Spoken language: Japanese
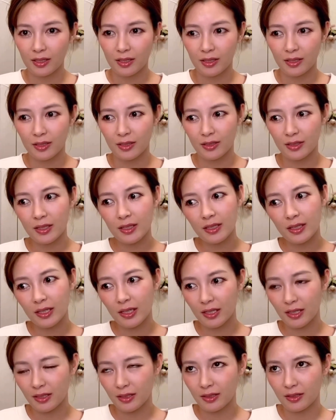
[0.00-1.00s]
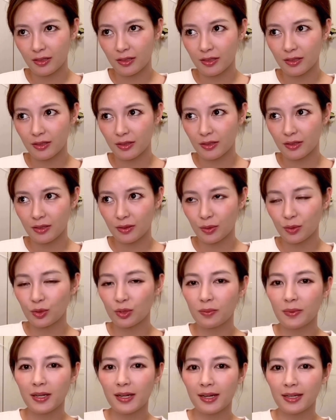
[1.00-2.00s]
なんか言
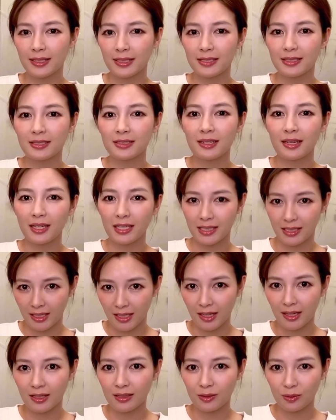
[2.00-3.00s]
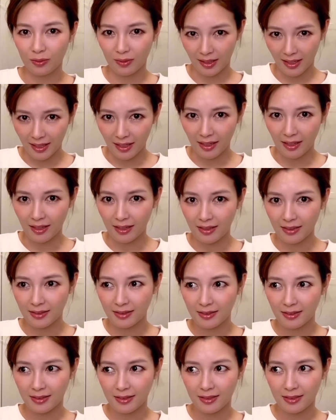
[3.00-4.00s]
葉が言いづらいなとか、
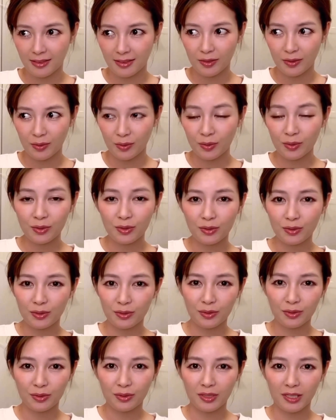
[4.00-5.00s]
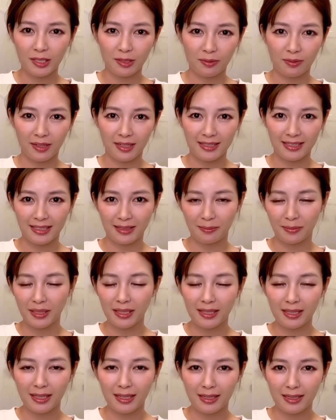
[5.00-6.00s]
音読の時とかにみん
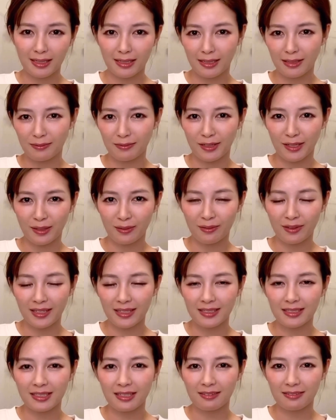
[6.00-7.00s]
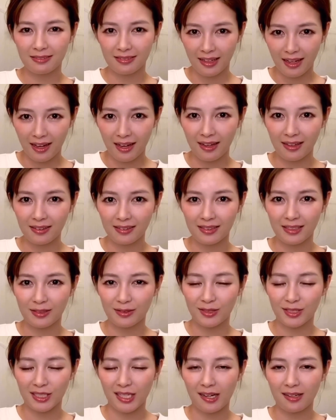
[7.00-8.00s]
なから笑われちゃうなっていう
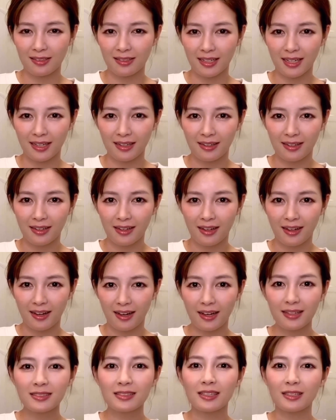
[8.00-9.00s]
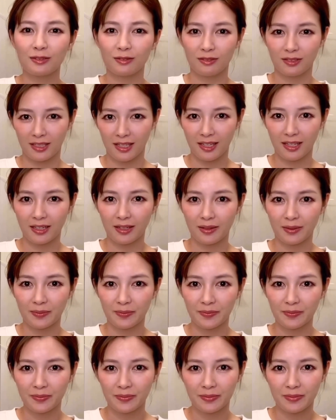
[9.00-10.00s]
自覚があったので、
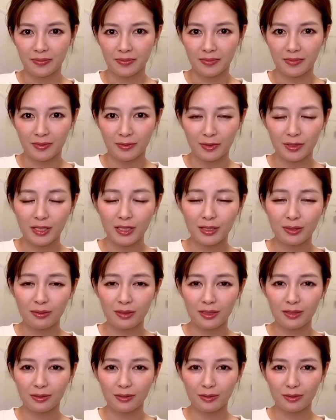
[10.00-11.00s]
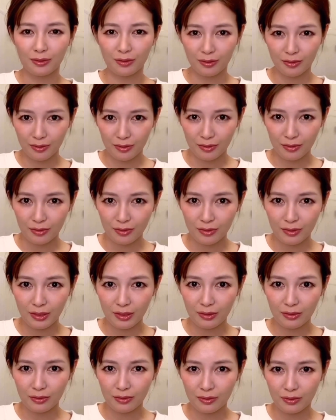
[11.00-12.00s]
私はすぐあ
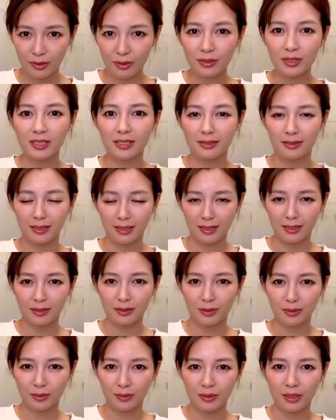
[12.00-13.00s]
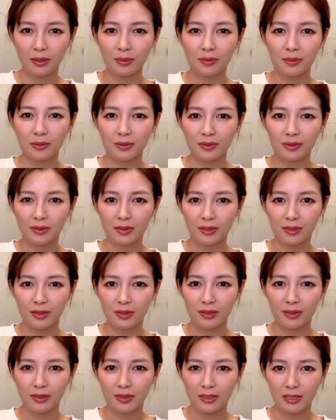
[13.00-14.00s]
の両親に相談を
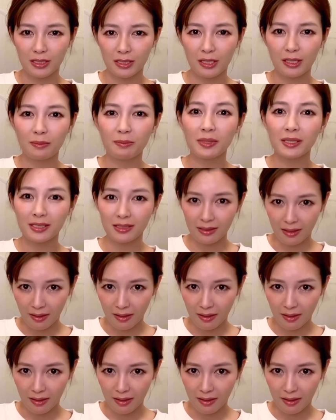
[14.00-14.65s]
していました。